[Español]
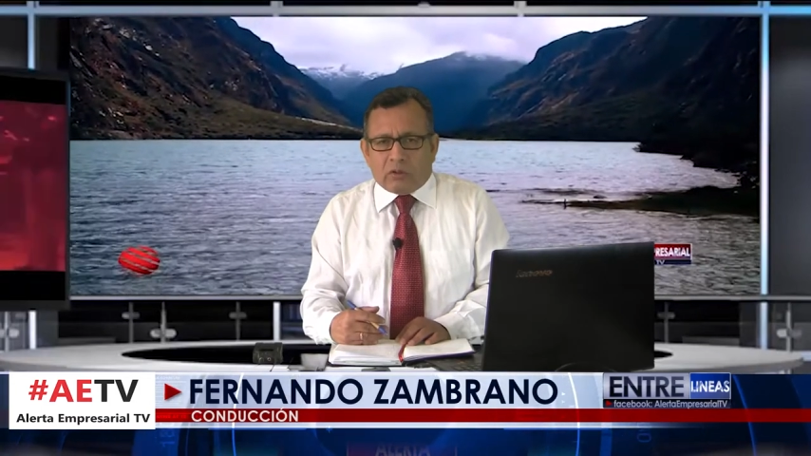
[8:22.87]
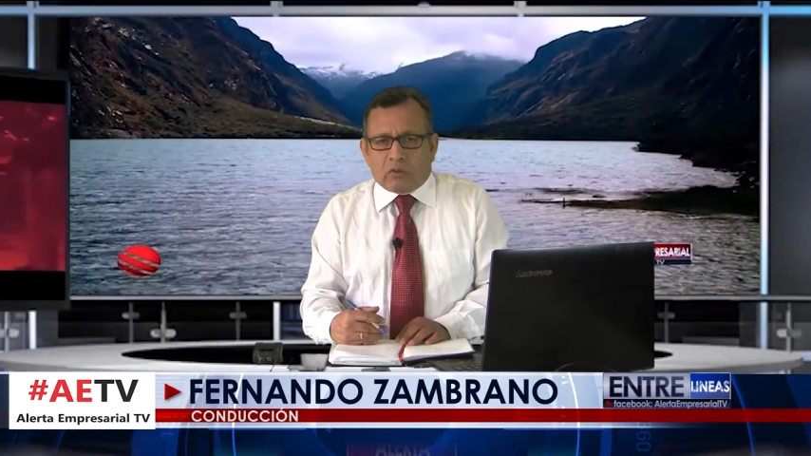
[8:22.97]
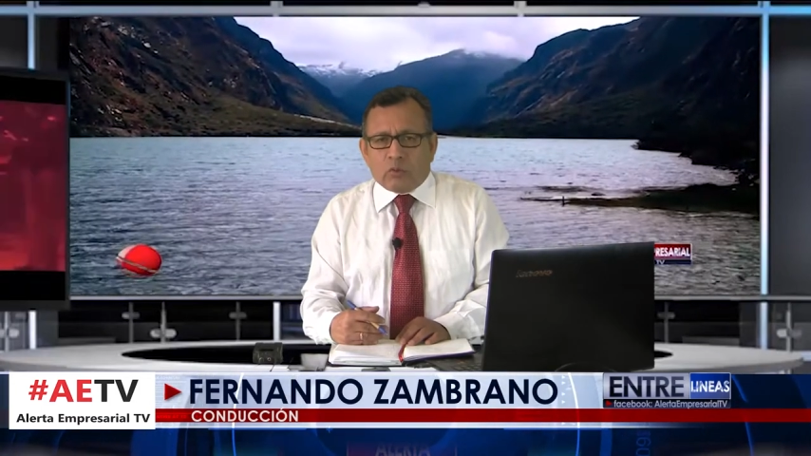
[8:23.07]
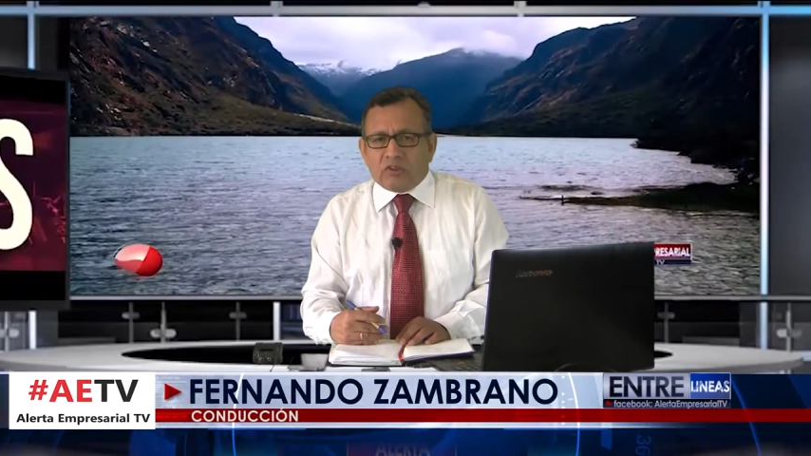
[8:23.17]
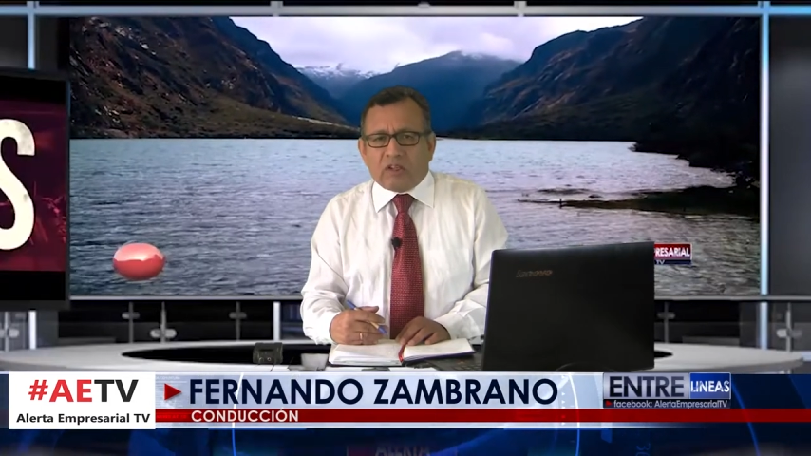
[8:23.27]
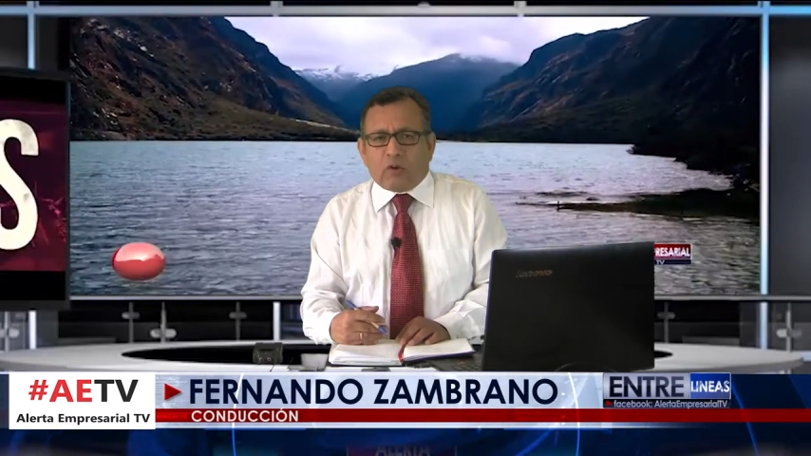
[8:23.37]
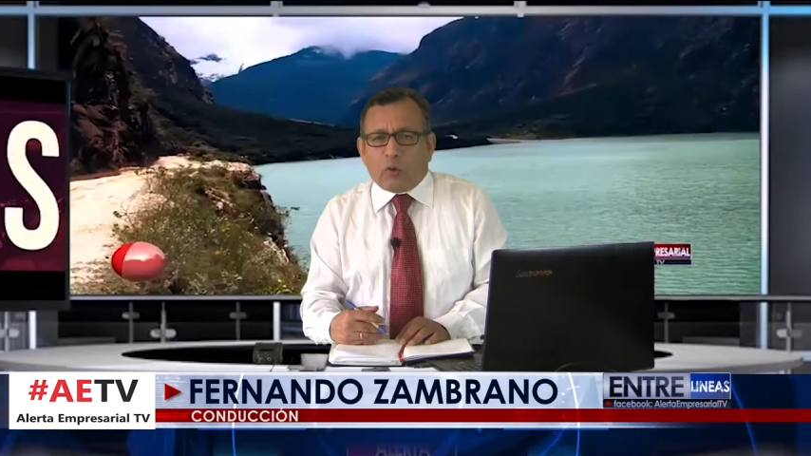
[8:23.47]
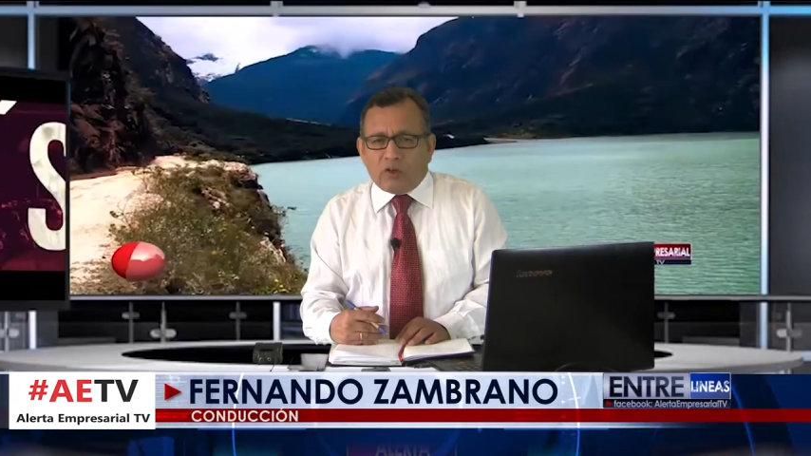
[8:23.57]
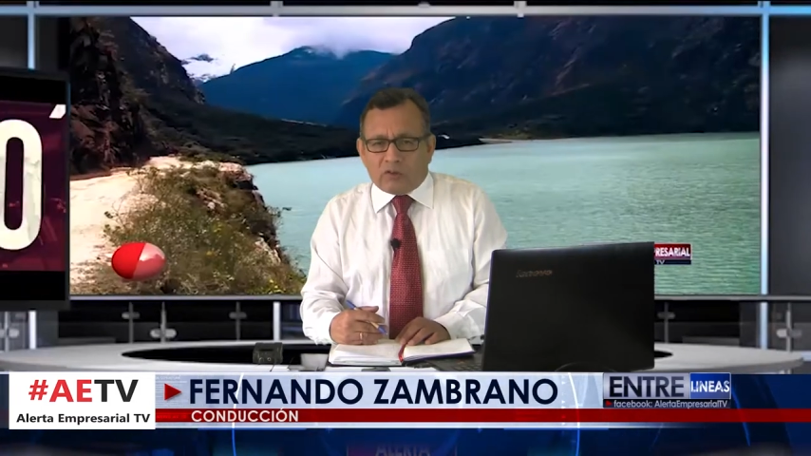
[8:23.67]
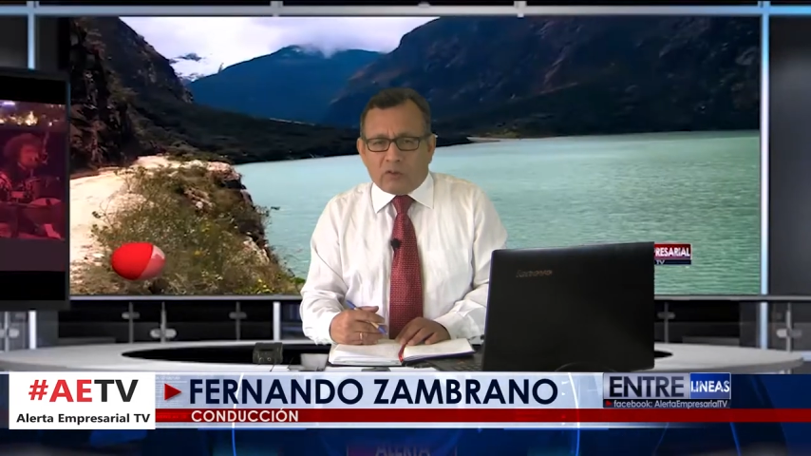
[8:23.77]
No es el
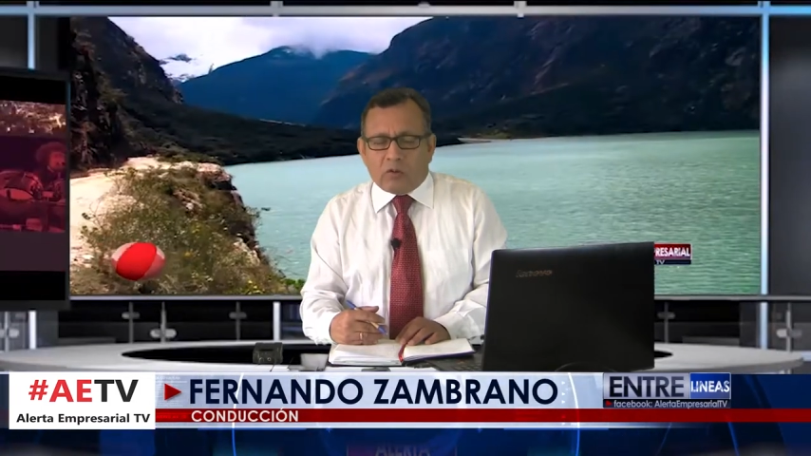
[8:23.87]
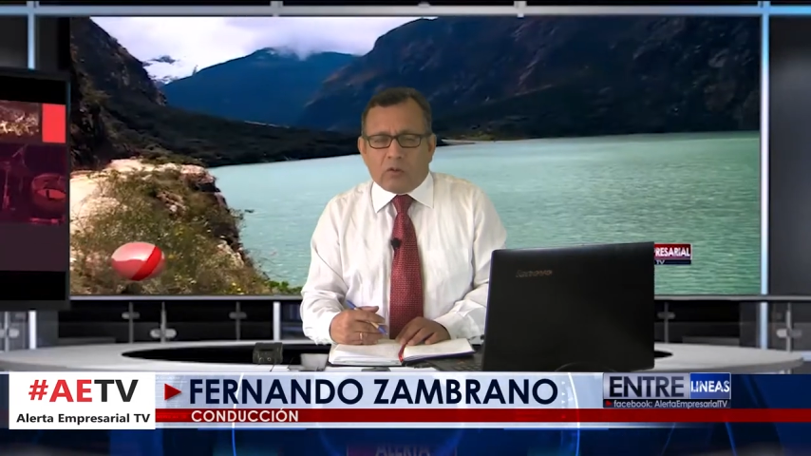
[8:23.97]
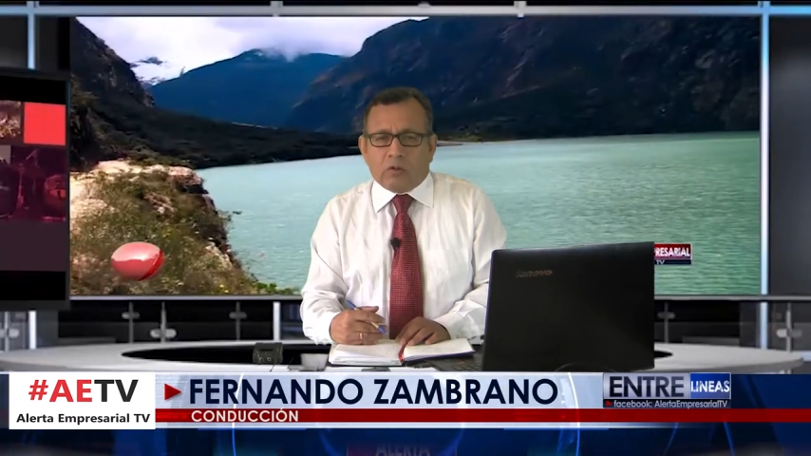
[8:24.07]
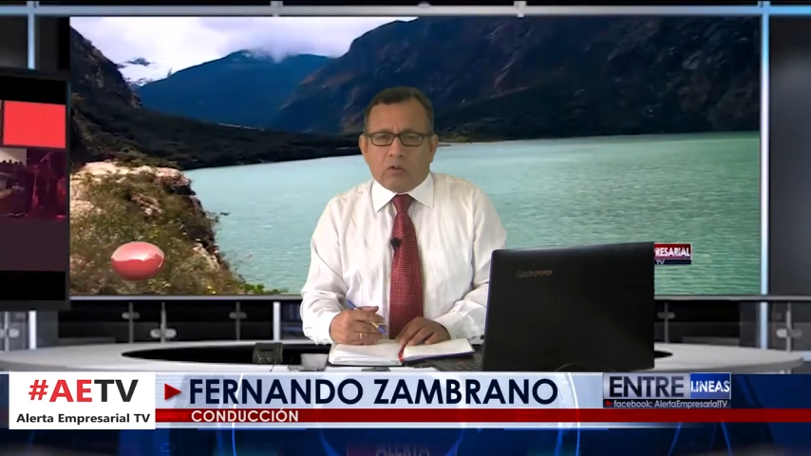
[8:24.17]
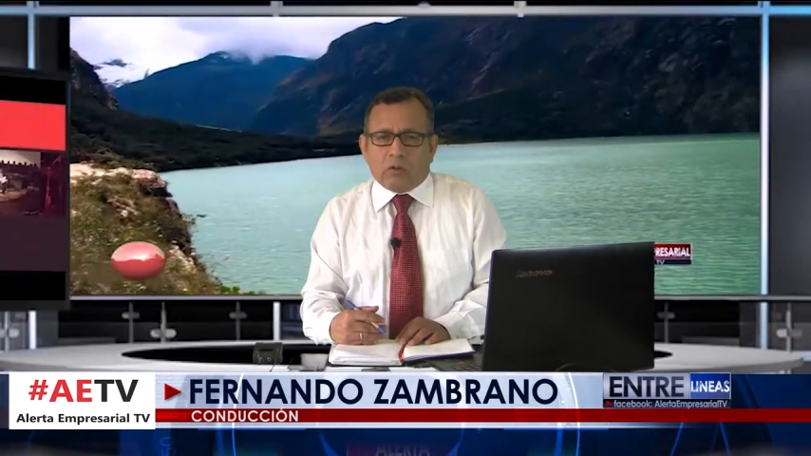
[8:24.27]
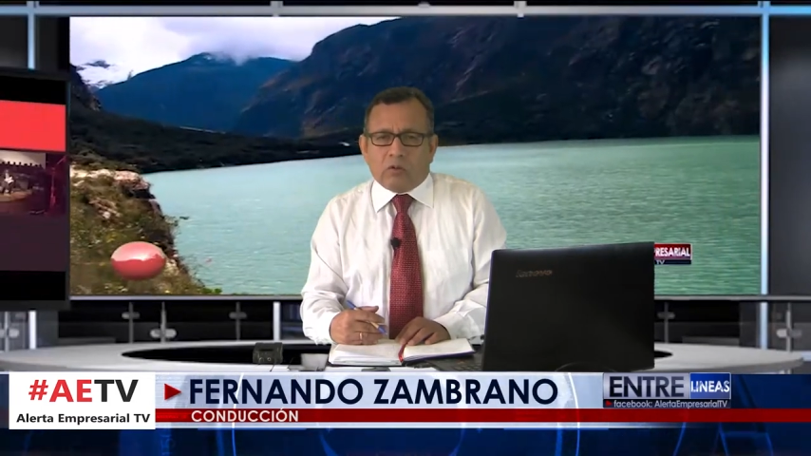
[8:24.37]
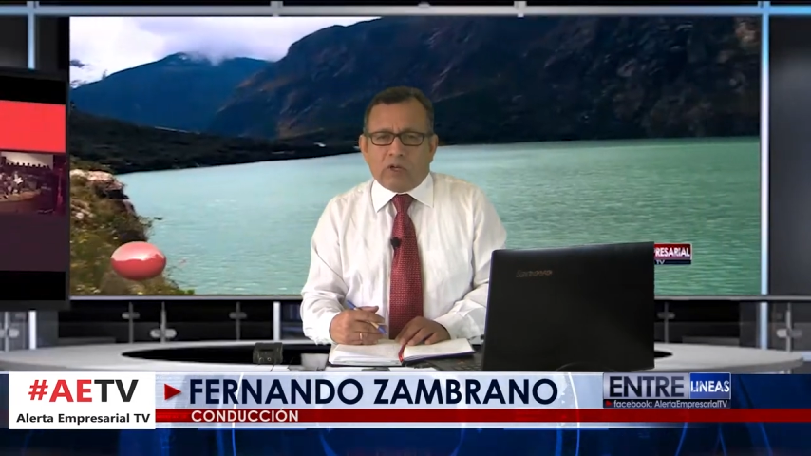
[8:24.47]
juez o